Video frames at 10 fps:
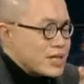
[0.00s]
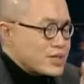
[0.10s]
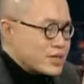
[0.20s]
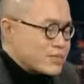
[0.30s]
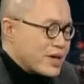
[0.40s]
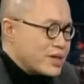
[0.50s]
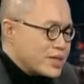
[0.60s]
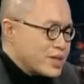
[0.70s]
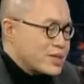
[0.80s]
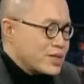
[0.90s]
但这里面还
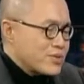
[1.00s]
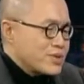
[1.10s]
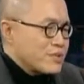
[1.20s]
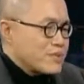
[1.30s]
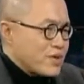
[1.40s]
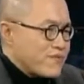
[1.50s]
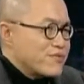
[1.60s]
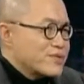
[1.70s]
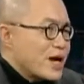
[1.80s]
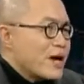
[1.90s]
牵涉一个问题比较
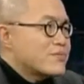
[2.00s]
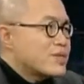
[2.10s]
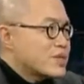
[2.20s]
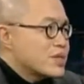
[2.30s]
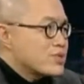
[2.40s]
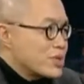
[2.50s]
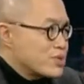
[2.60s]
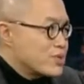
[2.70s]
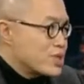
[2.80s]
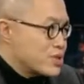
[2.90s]
复杂，这是个全
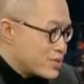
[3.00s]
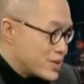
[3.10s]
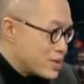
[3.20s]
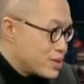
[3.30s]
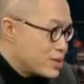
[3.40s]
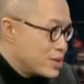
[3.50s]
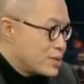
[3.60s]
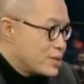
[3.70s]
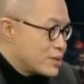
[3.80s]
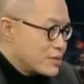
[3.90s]
球性的问题，
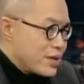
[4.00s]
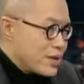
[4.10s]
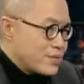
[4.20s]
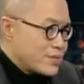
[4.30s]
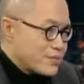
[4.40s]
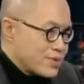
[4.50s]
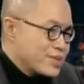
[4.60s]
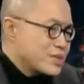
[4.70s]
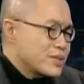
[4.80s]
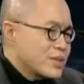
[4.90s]
呃，什么
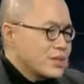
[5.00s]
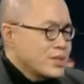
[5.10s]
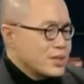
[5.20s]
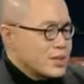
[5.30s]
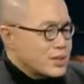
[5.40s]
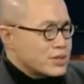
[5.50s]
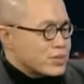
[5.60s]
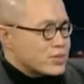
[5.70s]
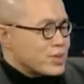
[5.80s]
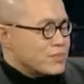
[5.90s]
问题呢？
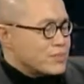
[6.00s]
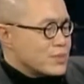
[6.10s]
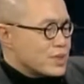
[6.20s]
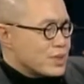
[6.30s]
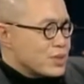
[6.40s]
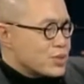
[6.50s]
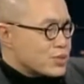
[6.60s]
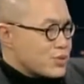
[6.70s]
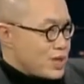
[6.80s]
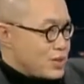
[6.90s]
就是说。
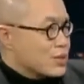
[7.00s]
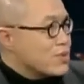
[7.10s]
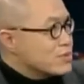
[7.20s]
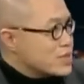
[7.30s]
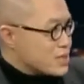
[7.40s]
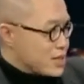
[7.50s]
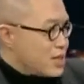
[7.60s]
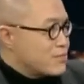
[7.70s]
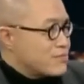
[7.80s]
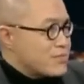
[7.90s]
水的供应
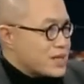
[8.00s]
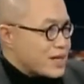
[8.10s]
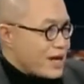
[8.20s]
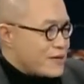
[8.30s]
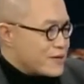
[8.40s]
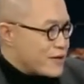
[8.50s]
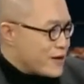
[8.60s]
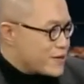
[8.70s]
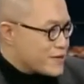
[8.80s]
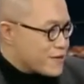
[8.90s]
啊，本来应
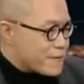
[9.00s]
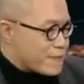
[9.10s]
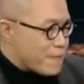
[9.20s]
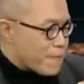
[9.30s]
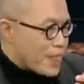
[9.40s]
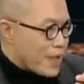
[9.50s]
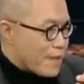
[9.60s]
该是，